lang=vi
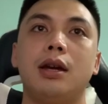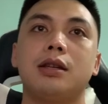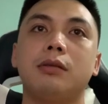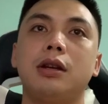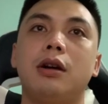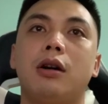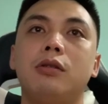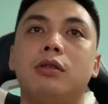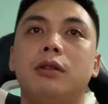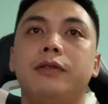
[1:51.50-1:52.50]
Trong khi đó,
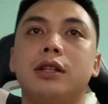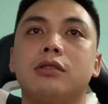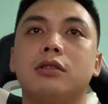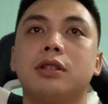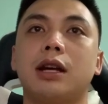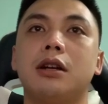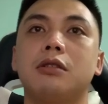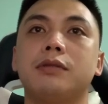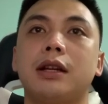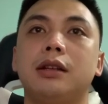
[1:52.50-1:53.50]
huấn luyện viên Solskjaer
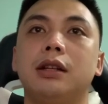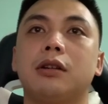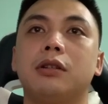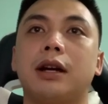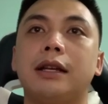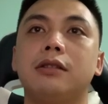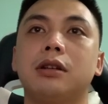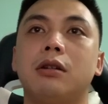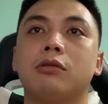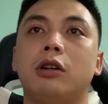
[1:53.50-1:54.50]
cũng dành những lời có cánh cho
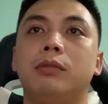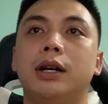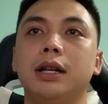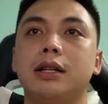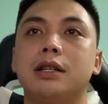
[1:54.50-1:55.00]
cầu trò mới.